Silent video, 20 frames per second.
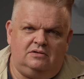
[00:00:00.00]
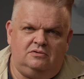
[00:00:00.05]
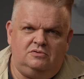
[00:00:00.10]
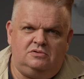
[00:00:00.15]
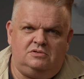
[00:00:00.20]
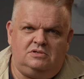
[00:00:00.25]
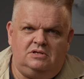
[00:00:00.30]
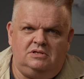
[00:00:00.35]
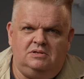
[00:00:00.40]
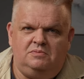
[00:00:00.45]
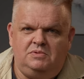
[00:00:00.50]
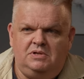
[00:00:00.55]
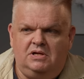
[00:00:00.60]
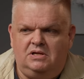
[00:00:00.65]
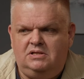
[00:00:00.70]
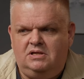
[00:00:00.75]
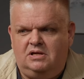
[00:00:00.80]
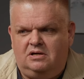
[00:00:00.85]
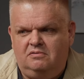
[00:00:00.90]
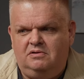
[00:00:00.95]
То есть они меня
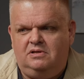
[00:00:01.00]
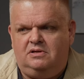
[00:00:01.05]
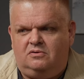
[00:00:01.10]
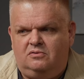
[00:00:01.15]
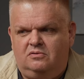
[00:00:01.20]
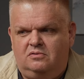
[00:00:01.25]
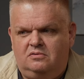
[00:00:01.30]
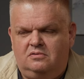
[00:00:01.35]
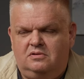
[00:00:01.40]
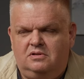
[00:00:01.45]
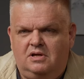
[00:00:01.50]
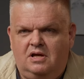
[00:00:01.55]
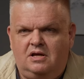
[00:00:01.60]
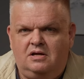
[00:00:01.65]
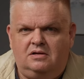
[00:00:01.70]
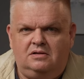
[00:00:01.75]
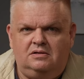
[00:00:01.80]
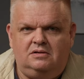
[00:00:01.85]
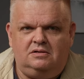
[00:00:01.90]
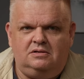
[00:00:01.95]
нервируют.
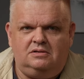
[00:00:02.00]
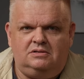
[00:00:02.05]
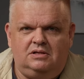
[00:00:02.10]
Я